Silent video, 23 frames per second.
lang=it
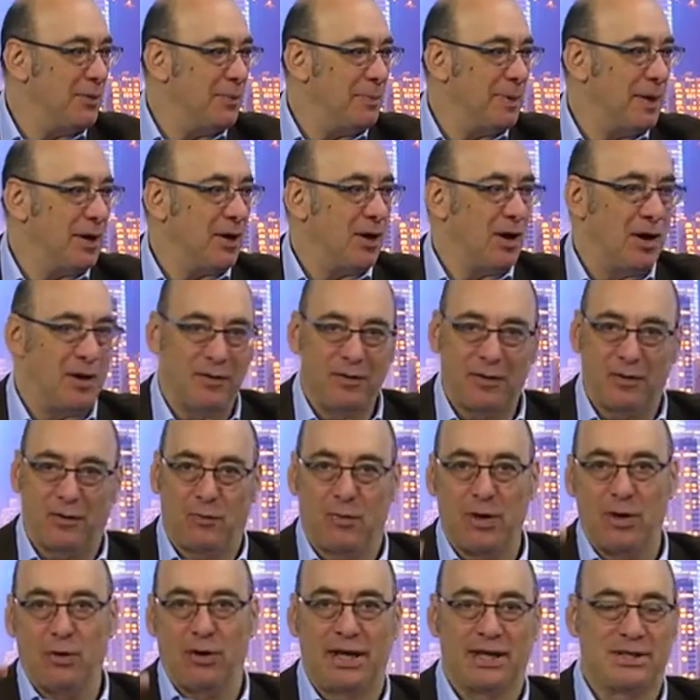ecco. però
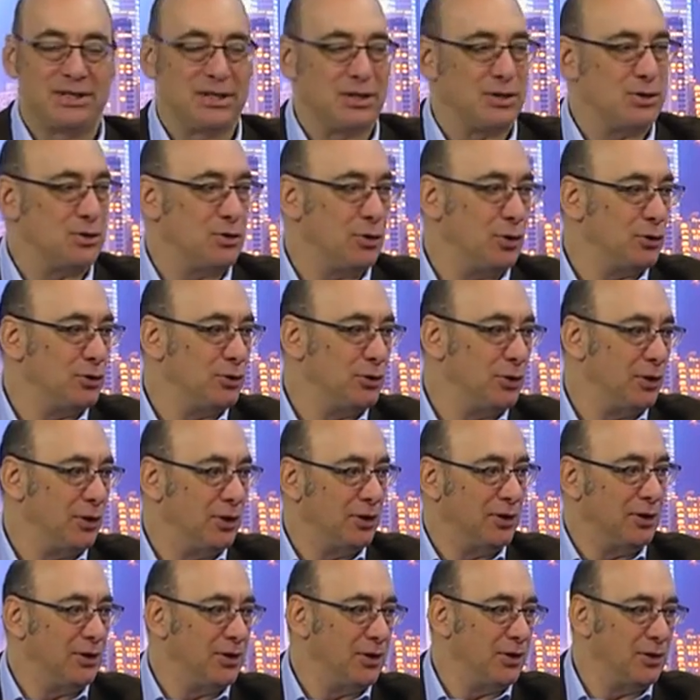quello che c'è sotto
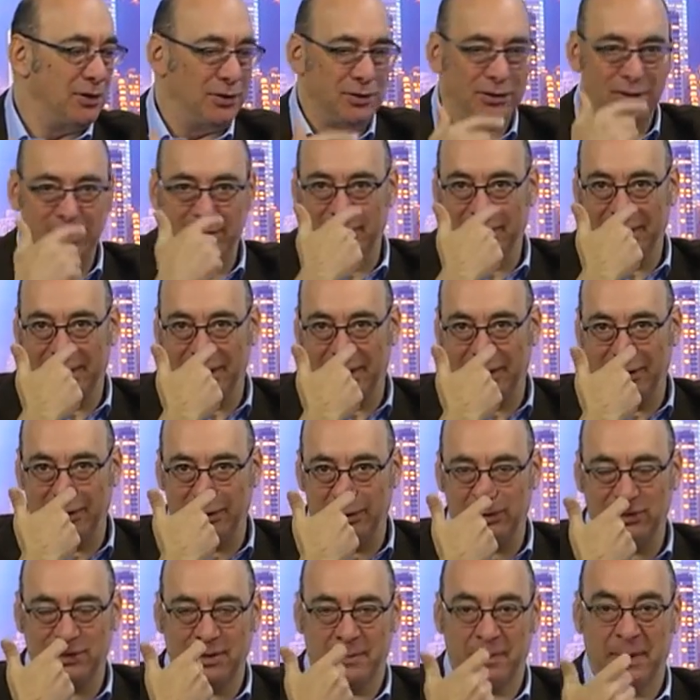no, non, non
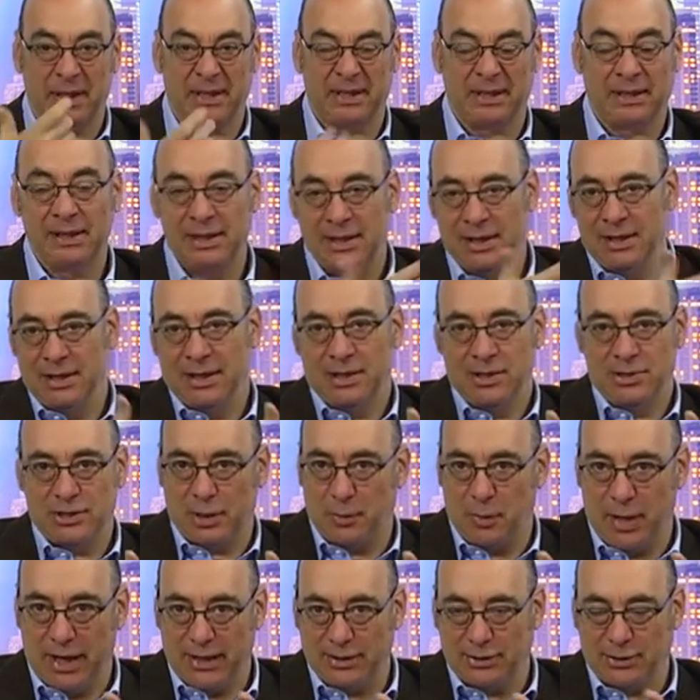lo sapete.
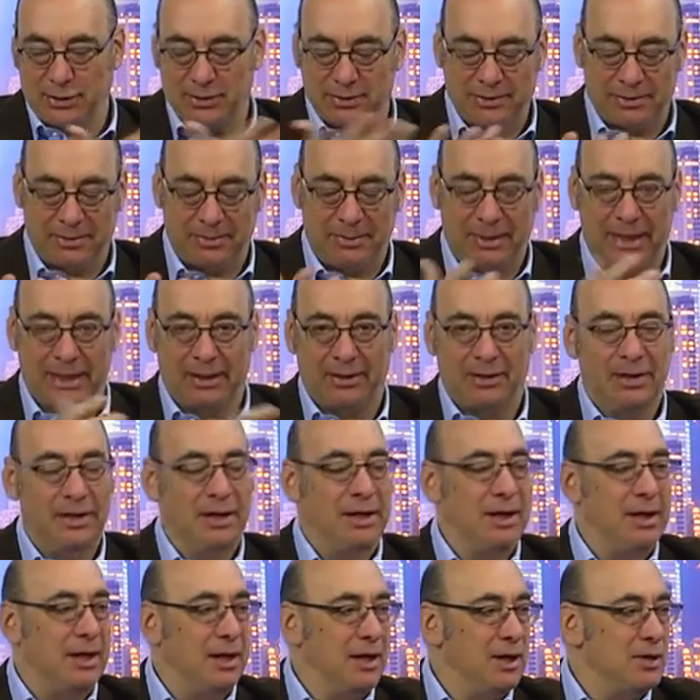C'è questo, insomma.
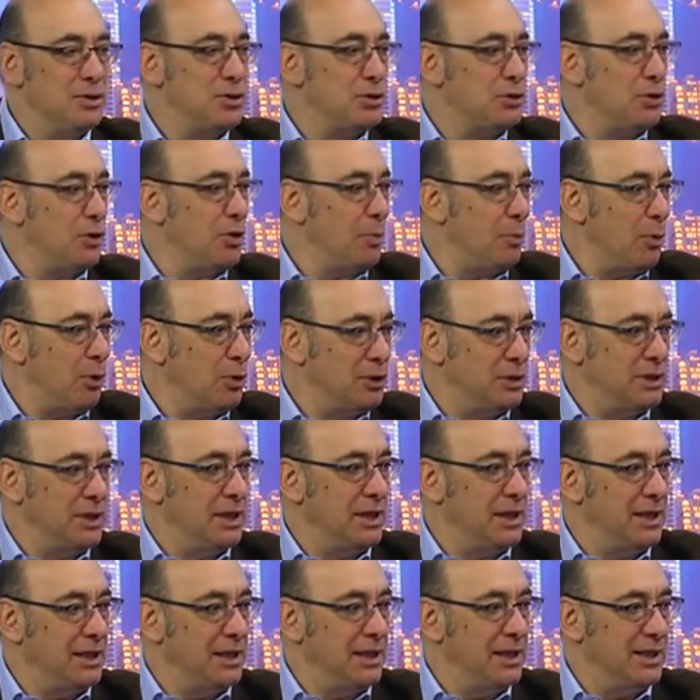Ci sono
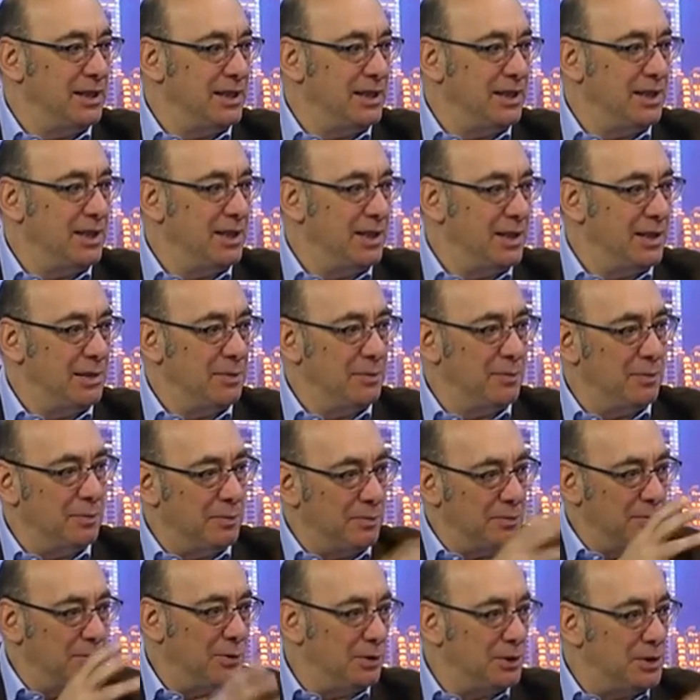molti,
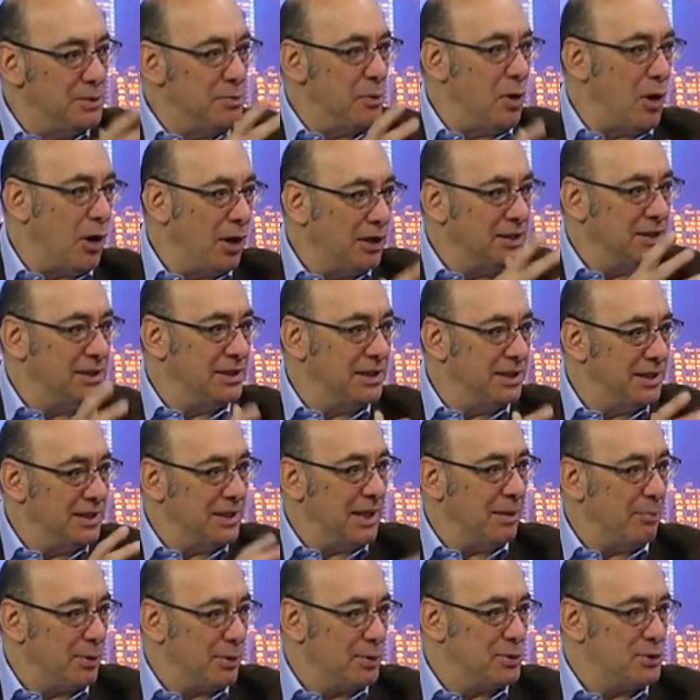molti modi di
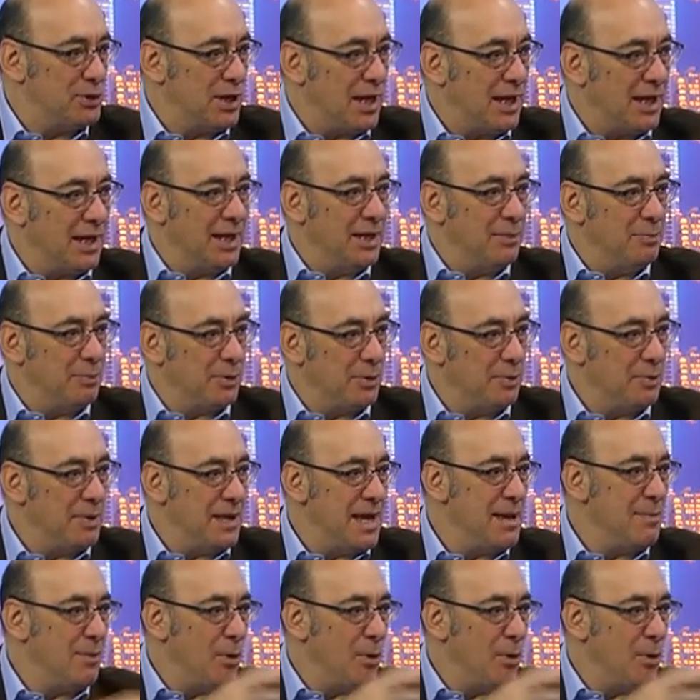approcciare il problema,